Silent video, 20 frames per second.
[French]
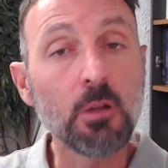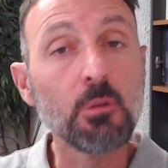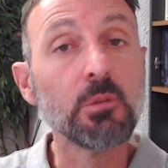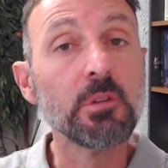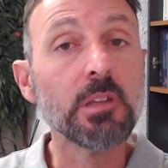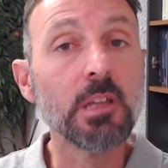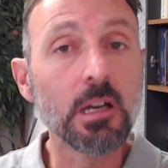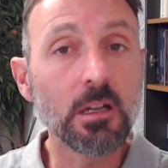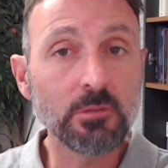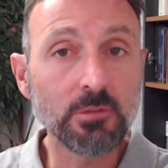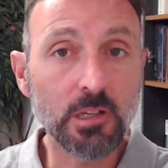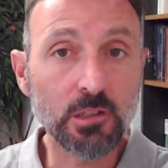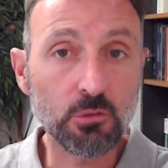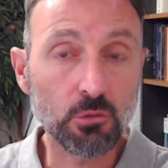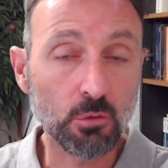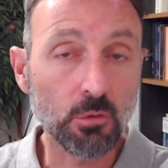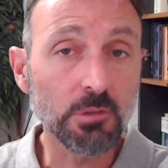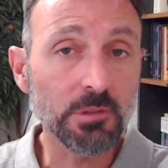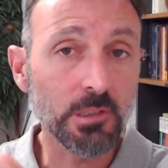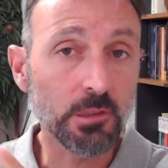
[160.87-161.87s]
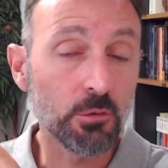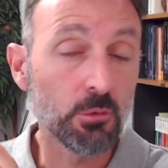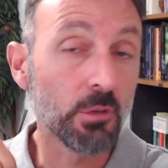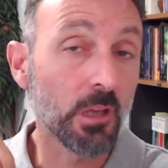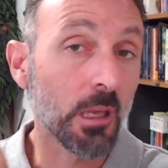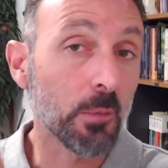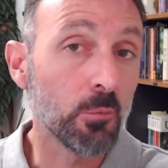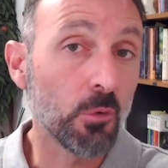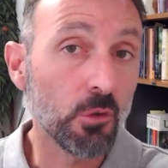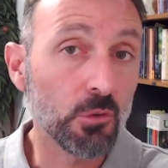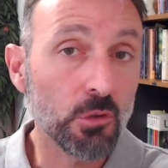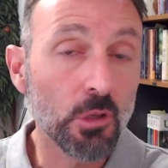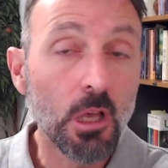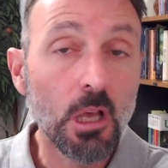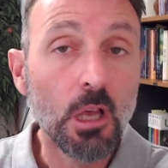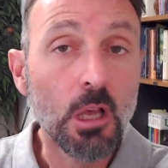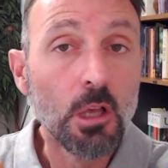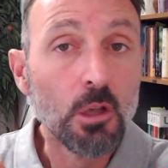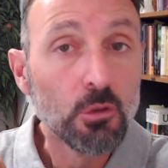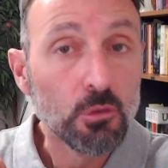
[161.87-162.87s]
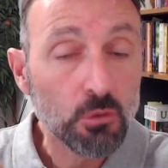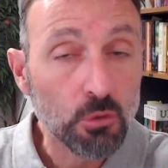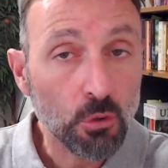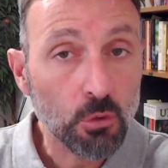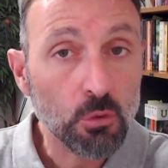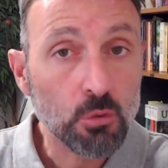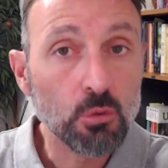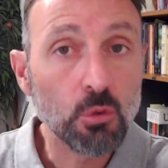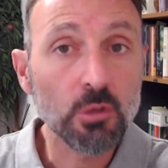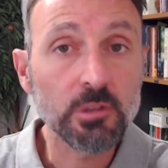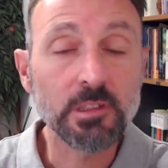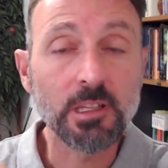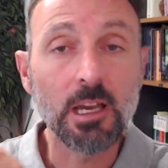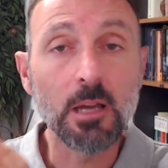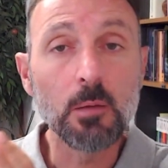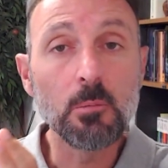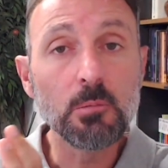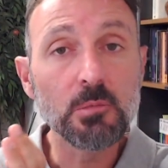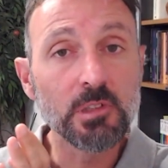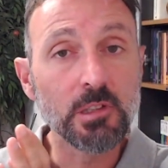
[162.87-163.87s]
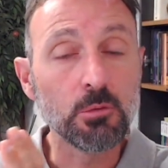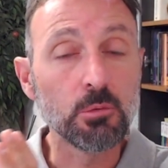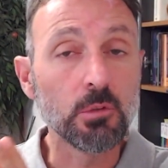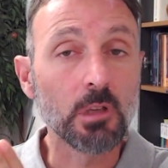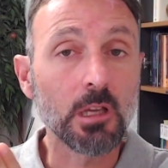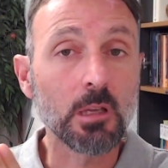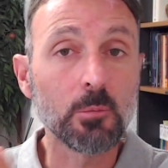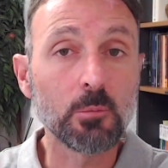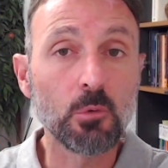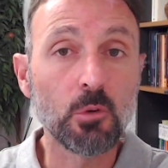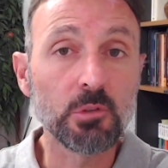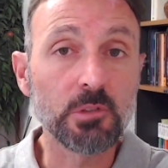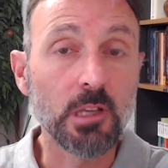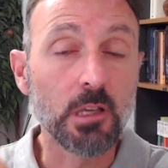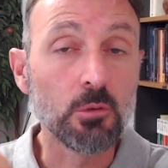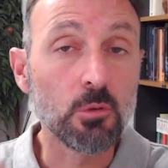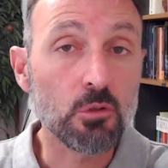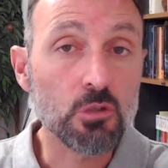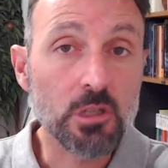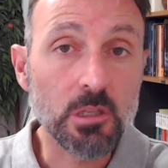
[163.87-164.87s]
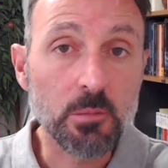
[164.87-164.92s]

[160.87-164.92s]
une invasion, c'est une réponse sur le court terme, c'est une réponse à un danger